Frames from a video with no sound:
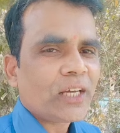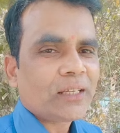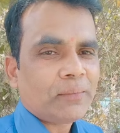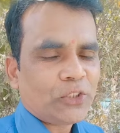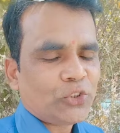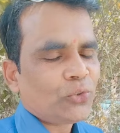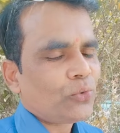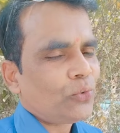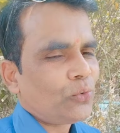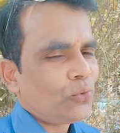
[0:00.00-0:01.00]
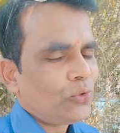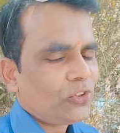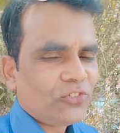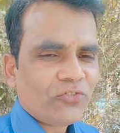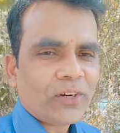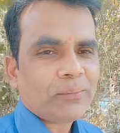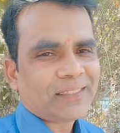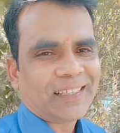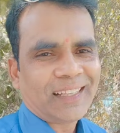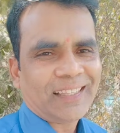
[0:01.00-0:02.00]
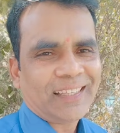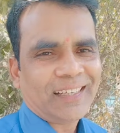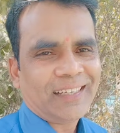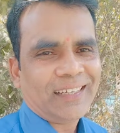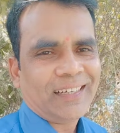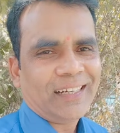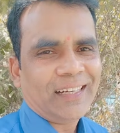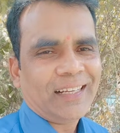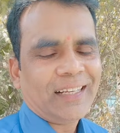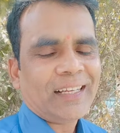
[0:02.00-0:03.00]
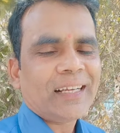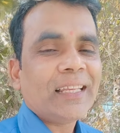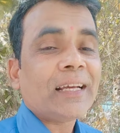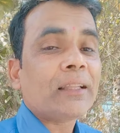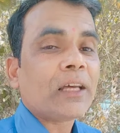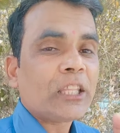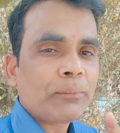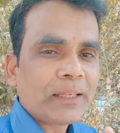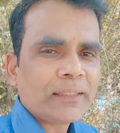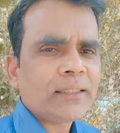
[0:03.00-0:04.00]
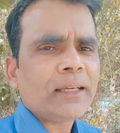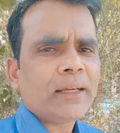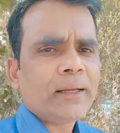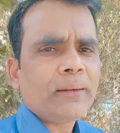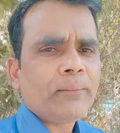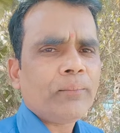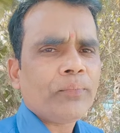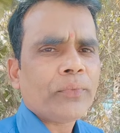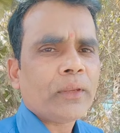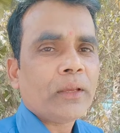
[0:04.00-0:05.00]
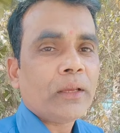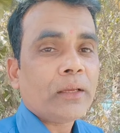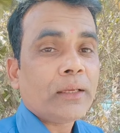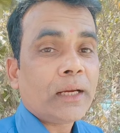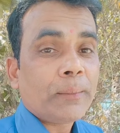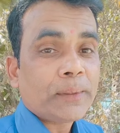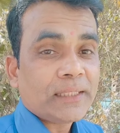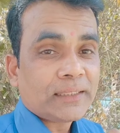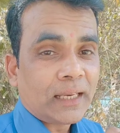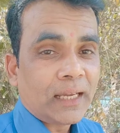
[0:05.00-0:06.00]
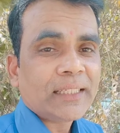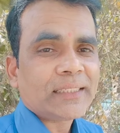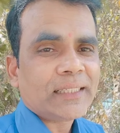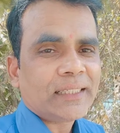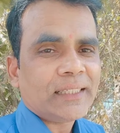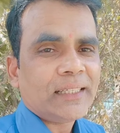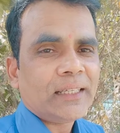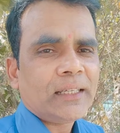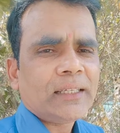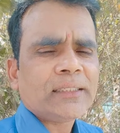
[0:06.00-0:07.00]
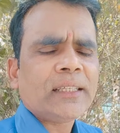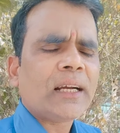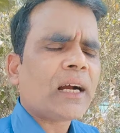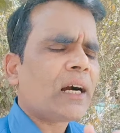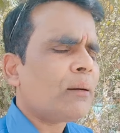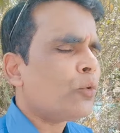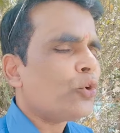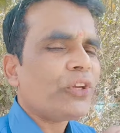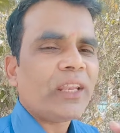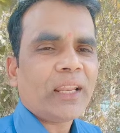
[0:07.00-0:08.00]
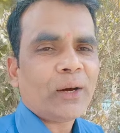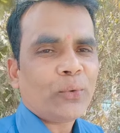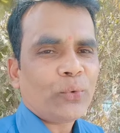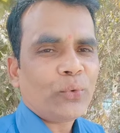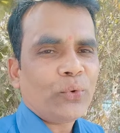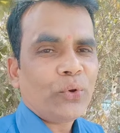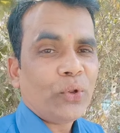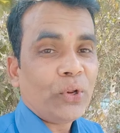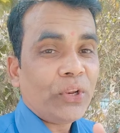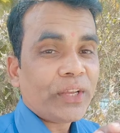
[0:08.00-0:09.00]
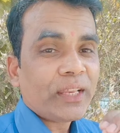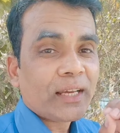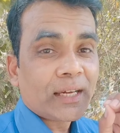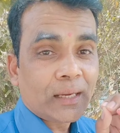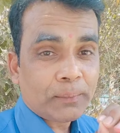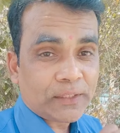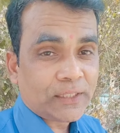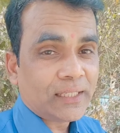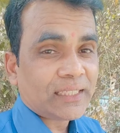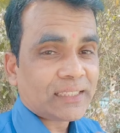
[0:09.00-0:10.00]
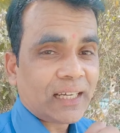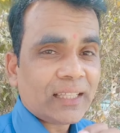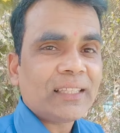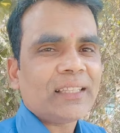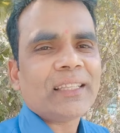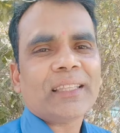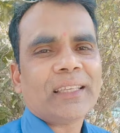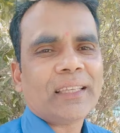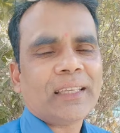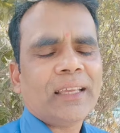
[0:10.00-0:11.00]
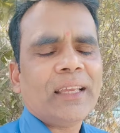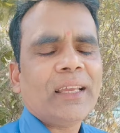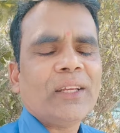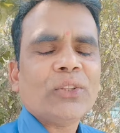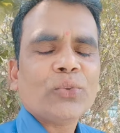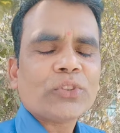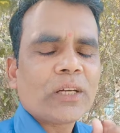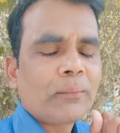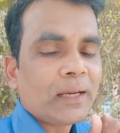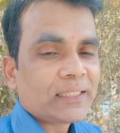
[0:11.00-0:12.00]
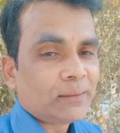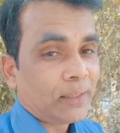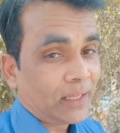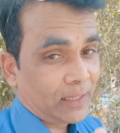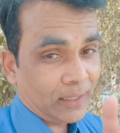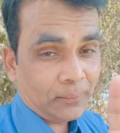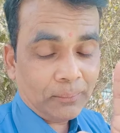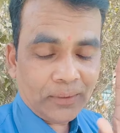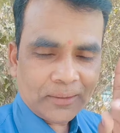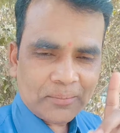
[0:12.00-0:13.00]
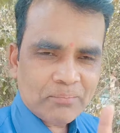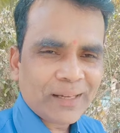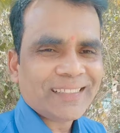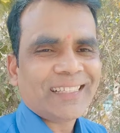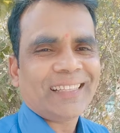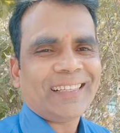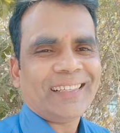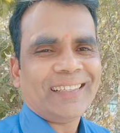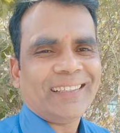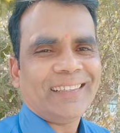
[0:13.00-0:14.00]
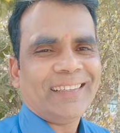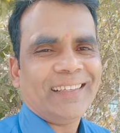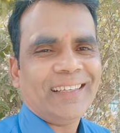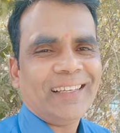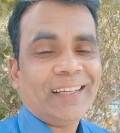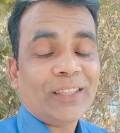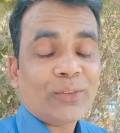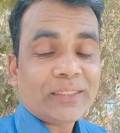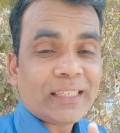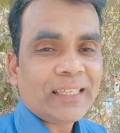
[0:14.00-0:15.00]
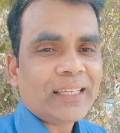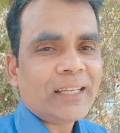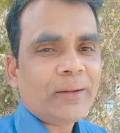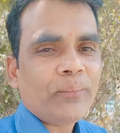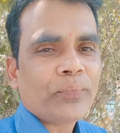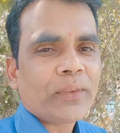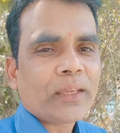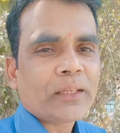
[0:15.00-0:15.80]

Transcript: उस चिड़िया के बच्चों को वापस कर दिया कहने का तात्पर्य यह है कि आपकी सलाह से किसी का काम हो या ना हो लेकिन अगर आप किसी का साथ दे देते हैं तो उसका बड़ा से बड़ा काम बन जाता है तो इसलिए